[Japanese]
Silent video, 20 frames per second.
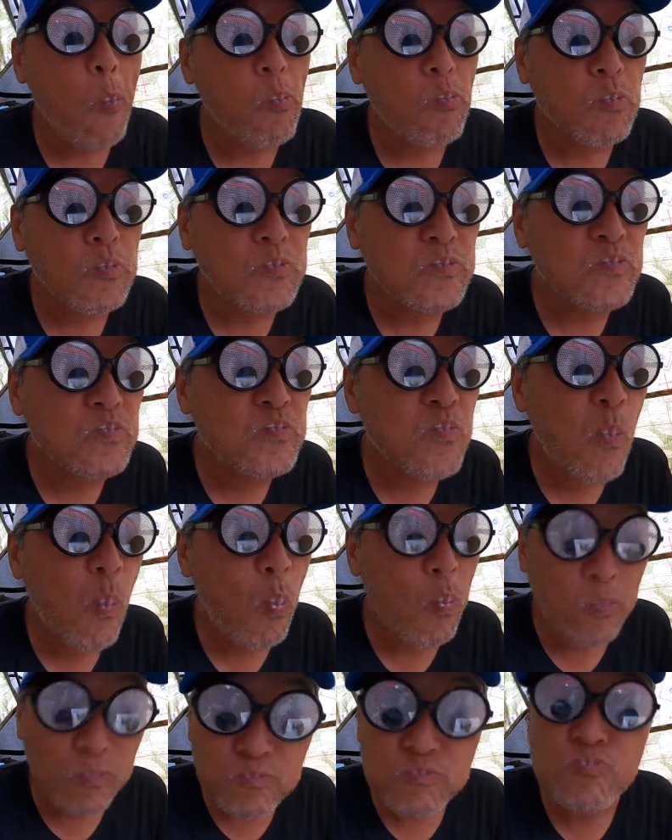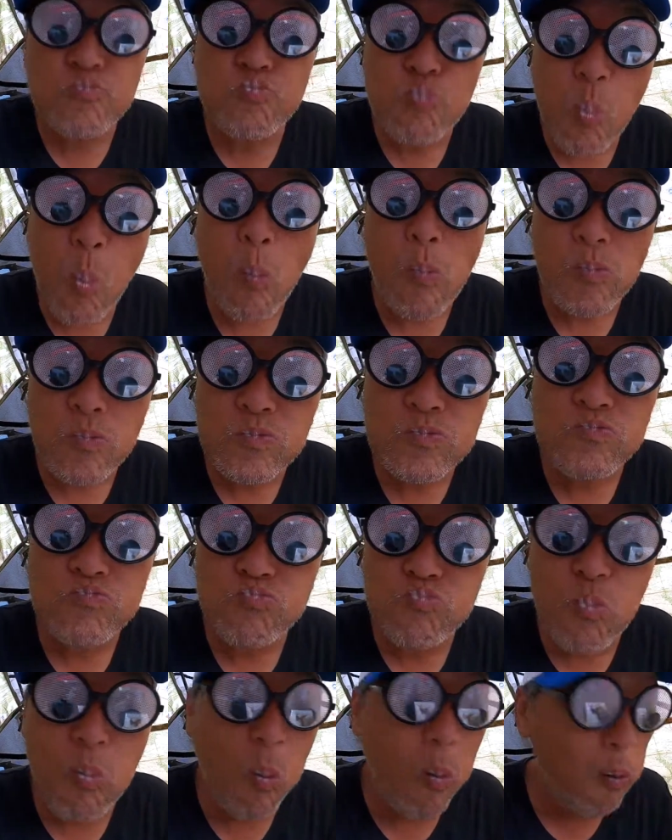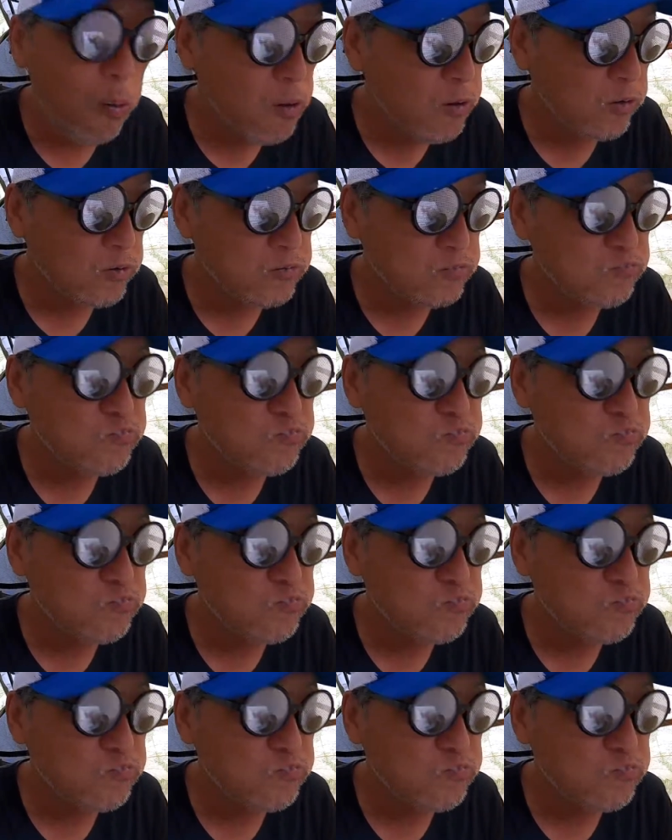うんうまい